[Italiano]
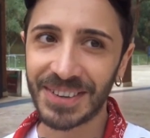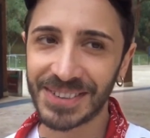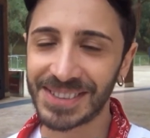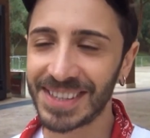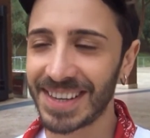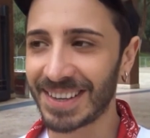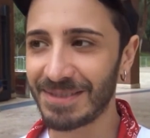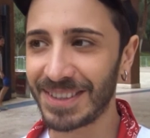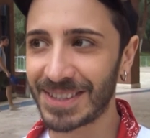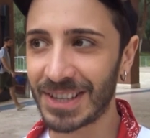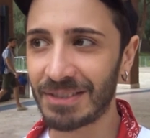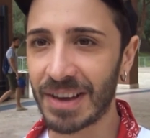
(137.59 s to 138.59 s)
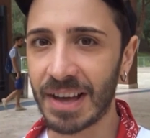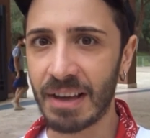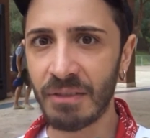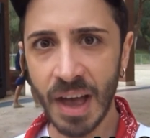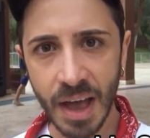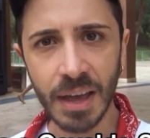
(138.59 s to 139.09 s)
così che mi diceva
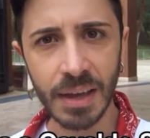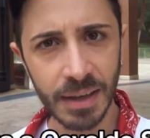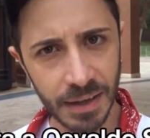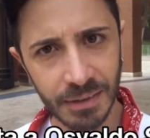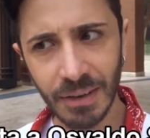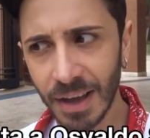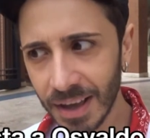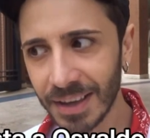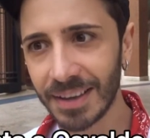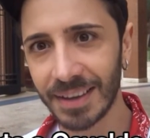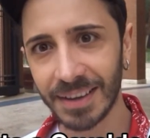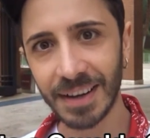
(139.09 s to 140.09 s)
vai, vai,